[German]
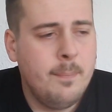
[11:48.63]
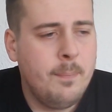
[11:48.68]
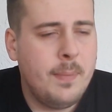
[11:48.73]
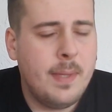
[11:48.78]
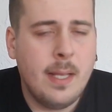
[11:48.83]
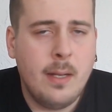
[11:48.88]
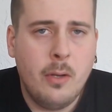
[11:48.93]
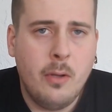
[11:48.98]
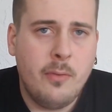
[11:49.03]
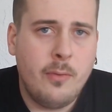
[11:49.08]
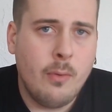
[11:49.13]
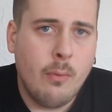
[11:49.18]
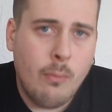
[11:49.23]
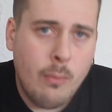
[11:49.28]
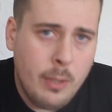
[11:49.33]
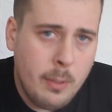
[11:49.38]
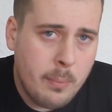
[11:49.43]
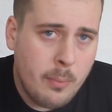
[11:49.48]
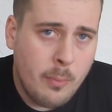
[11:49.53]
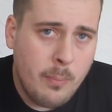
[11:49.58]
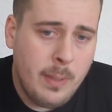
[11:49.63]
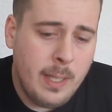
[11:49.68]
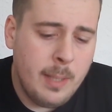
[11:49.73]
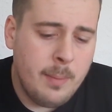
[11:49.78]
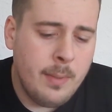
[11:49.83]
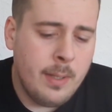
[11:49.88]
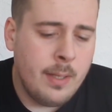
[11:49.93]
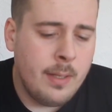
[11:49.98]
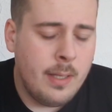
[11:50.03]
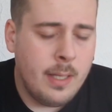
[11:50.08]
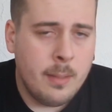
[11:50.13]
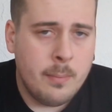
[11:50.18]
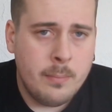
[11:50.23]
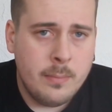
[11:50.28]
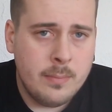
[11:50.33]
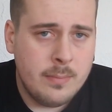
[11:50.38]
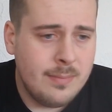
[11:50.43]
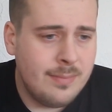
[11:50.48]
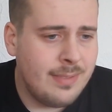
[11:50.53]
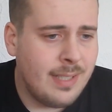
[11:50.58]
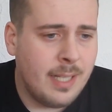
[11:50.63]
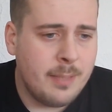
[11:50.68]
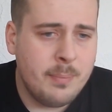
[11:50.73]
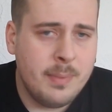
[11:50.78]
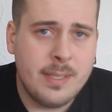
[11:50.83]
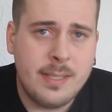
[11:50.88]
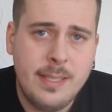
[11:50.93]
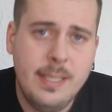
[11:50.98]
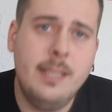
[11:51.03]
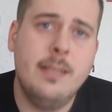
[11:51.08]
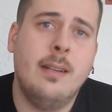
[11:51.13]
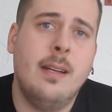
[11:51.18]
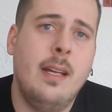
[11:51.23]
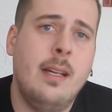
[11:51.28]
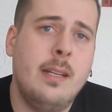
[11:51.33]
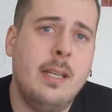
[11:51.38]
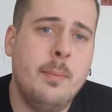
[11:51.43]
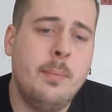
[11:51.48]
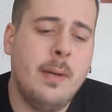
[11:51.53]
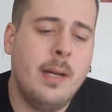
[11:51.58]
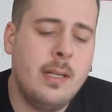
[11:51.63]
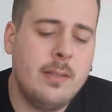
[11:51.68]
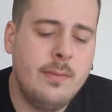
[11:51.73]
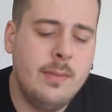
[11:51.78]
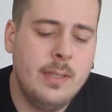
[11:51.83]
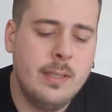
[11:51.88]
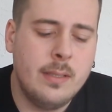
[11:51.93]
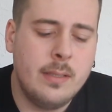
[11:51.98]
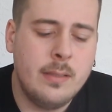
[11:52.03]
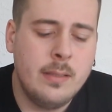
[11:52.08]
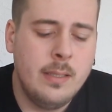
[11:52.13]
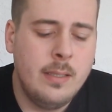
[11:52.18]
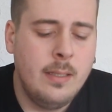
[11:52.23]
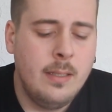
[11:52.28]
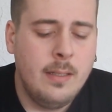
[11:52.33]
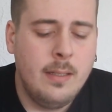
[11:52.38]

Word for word: der läuft ohne Probleme, er hat mich sicher hergebracht wieder.